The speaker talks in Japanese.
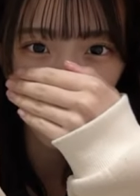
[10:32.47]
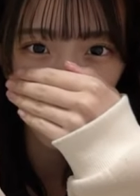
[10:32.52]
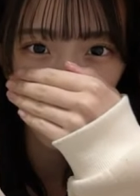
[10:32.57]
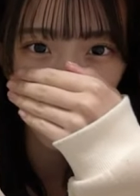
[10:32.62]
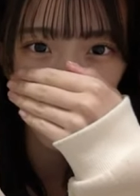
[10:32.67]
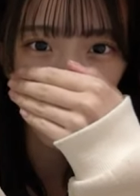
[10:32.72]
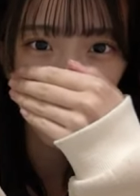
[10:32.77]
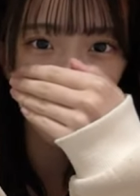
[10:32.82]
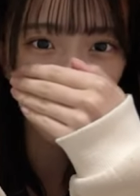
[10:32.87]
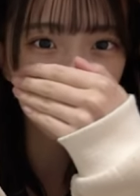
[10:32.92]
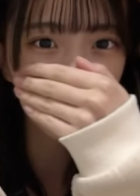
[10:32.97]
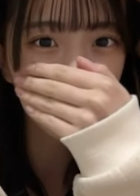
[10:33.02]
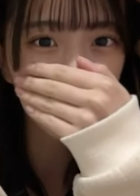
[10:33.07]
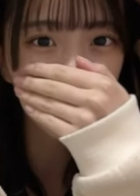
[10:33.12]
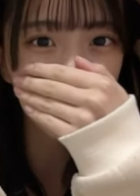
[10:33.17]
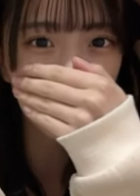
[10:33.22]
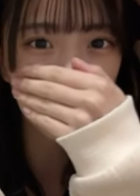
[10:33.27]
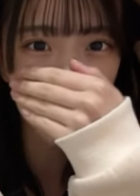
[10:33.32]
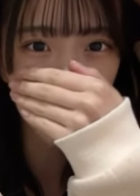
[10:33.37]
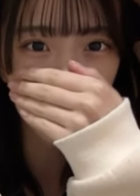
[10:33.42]
いね甲子
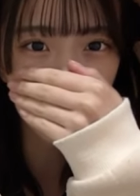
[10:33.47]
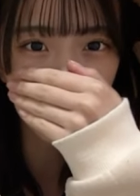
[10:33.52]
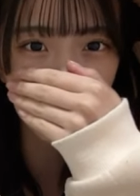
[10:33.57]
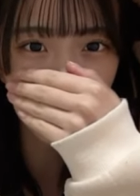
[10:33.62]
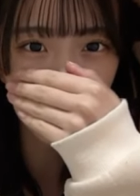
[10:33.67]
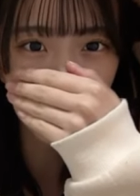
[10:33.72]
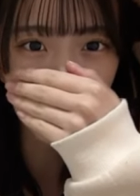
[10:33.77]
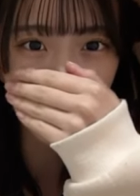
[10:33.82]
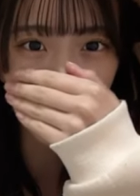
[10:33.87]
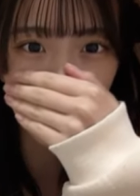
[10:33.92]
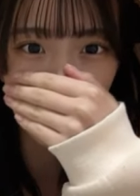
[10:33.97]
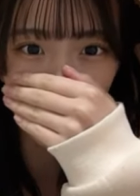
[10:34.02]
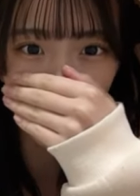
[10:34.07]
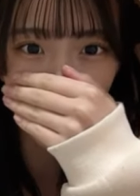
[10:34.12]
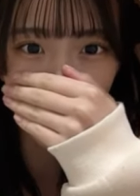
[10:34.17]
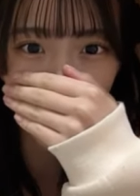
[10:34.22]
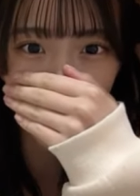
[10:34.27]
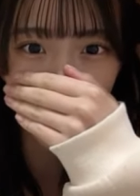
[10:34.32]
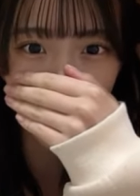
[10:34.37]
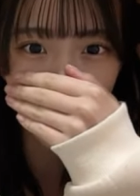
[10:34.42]
園ねまたあるかな